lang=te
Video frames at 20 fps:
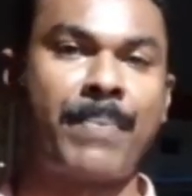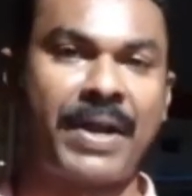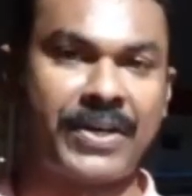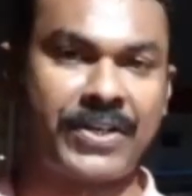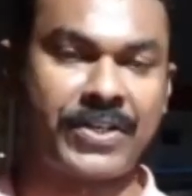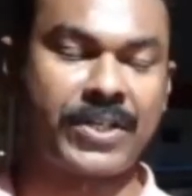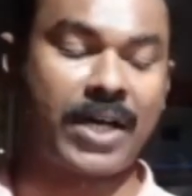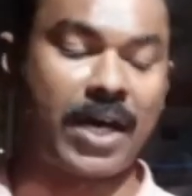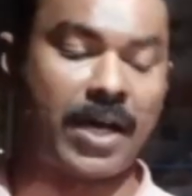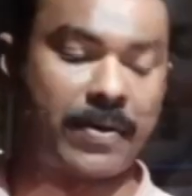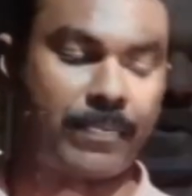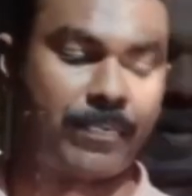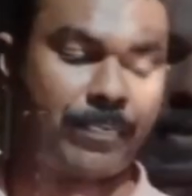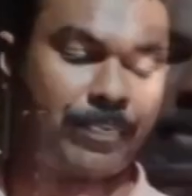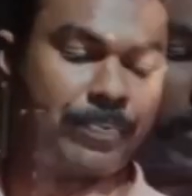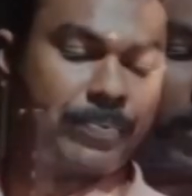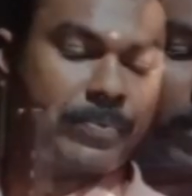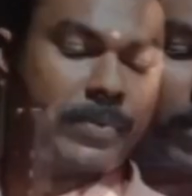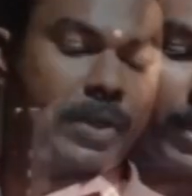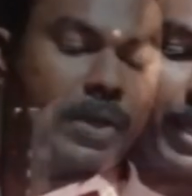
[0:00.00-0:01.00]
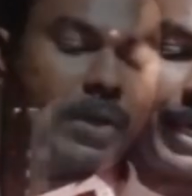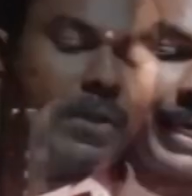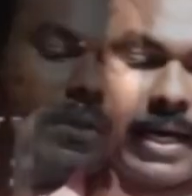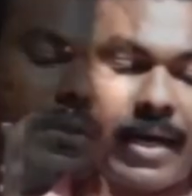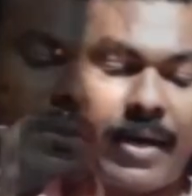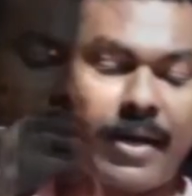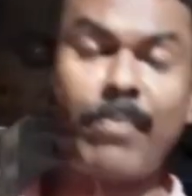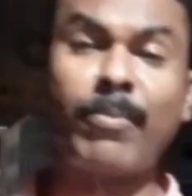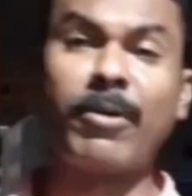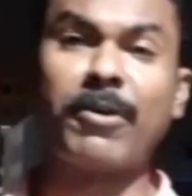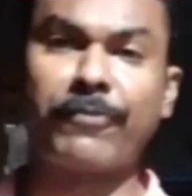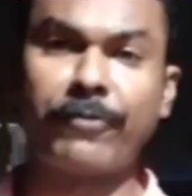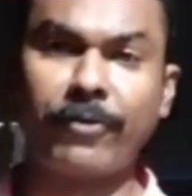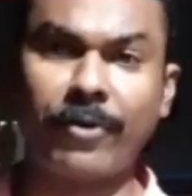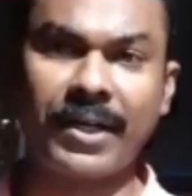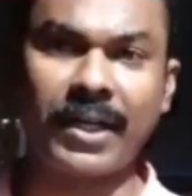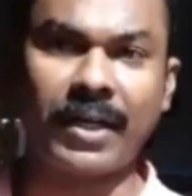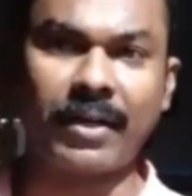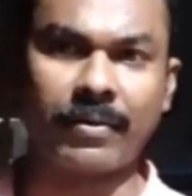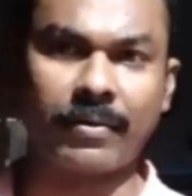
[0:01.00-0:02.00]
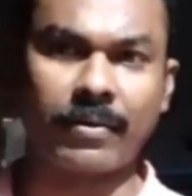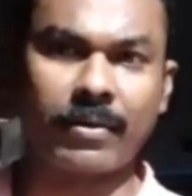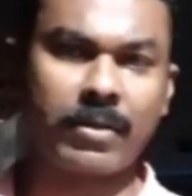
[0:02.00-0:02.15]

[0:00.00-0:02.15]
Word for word: పరిష్కారం ఇక నెంబర్ ఫోర్టీన్